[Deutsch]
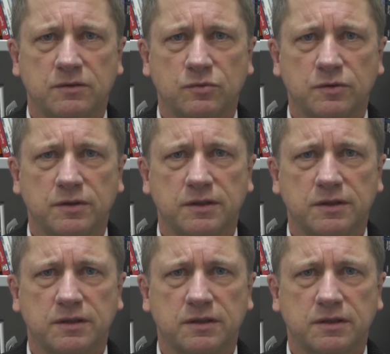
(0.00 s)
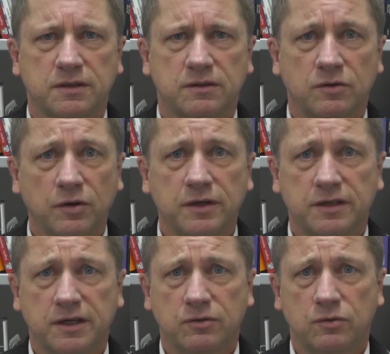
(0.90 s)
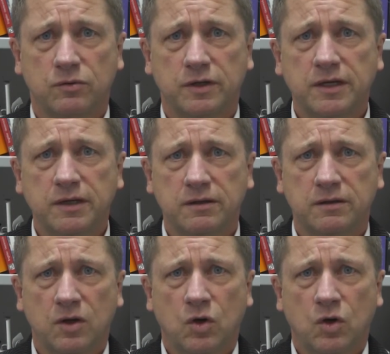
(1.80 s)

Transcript: durch neue Technologien